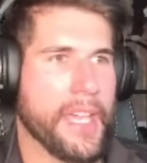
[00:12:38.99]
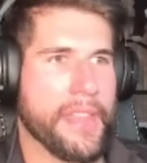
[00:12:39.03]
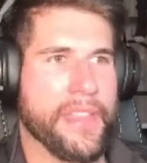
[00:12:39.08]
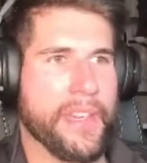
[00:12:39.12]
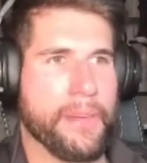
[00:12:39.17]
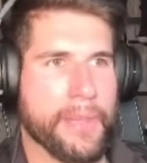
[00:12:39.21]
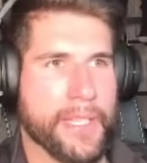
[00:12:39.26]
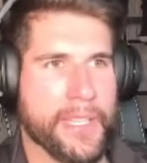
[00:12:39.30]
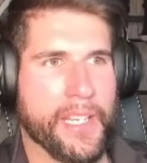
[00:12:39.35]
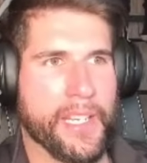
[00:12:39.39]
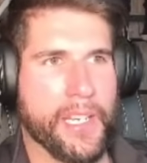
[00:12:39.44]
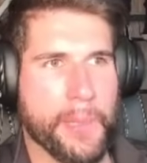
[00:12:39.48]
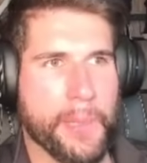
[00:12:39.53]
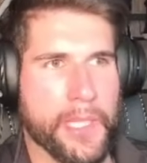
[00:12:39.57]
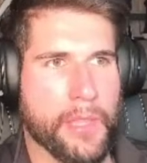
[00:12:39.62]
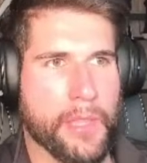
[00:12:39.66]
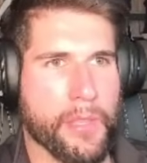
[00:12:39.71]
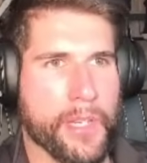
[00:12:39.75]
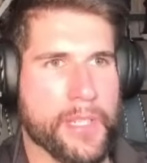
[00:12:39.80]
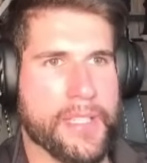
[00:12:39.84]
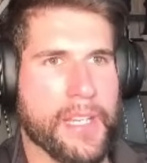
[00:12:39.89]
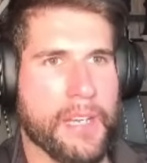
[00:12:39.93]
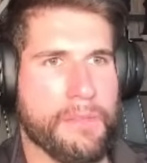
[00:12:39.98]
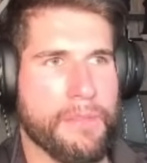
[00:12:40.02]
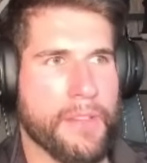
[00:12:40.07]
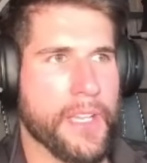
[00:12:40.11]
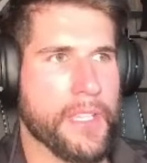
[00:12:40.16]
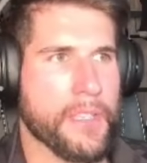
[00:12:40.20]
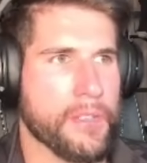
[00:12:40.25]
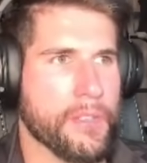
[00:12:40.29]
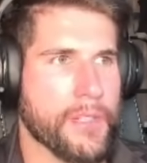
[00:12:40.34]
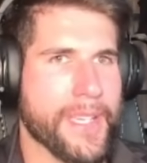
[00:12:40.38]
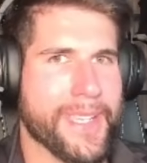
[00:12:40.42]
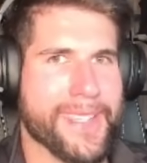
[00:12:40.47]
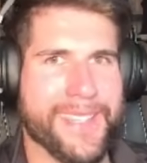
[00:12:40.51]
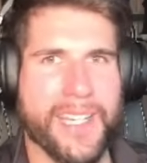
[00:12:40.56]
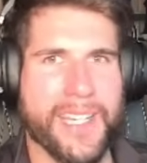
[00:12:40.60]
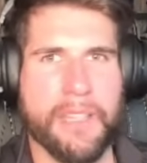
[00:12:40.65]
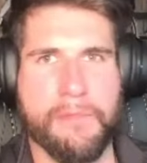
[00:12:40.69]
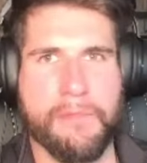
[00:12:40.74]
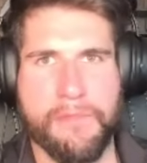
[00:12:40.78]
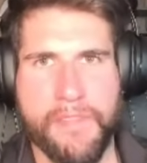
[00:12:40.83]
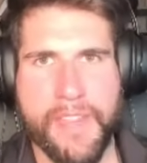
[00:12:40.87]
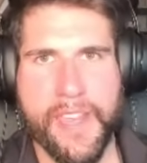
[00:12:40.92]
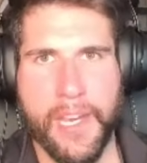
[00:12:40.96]
hacer 20 repeticiones al fallo es el
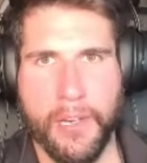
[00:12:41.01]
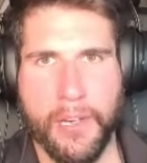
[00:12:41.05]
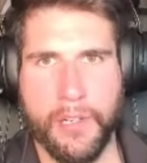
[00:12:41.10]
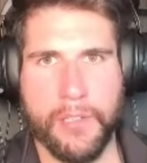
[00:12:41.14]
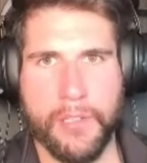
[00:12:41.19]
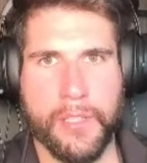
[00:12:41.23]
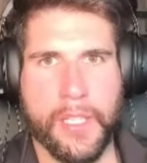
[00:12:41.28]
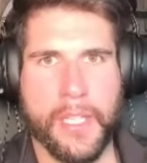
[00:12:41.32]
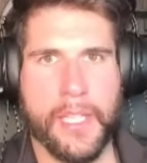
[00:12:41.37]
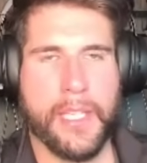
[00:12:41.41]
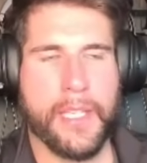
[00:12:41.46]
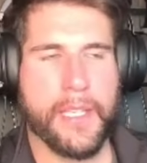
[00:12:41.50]
infierno